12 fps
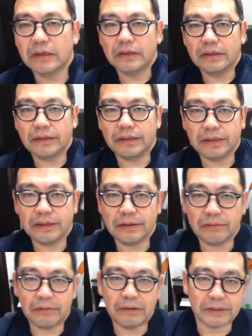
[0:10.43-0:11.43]
えー、
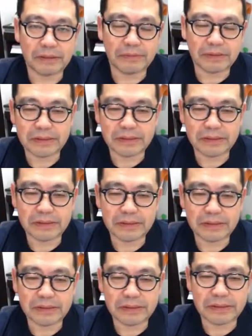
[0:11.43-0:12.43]
おはようございます。
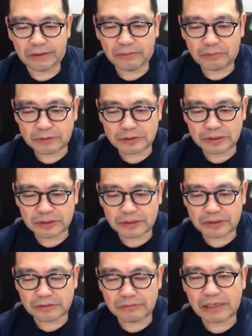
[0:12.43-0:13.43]
えー、本日
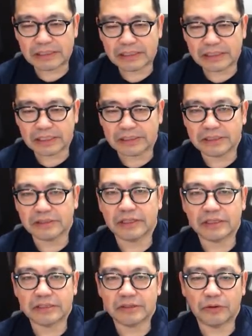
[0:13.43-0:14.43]
は1月
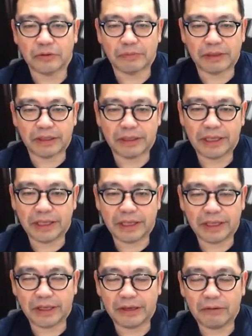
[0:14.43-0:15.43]
23日土曜日、
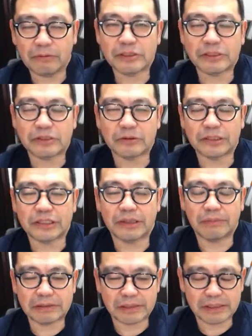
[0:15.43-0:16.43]
えー、本日の実践
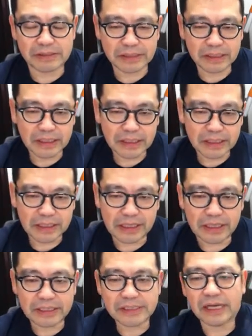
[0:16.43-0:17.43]
メールです。
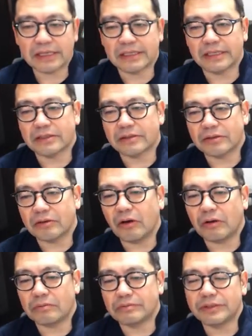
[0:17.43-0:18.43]
えー、いつかきっ
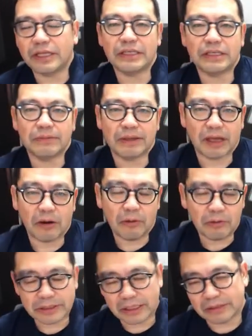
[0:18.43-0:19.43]
と胸に秘めた大
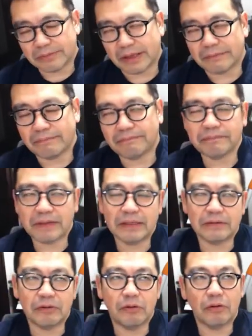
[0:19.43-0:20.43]
きな夢、あ
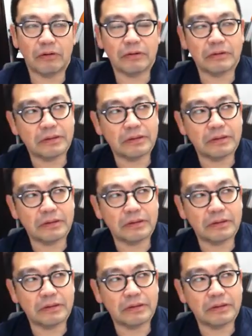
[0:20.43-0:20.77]
の、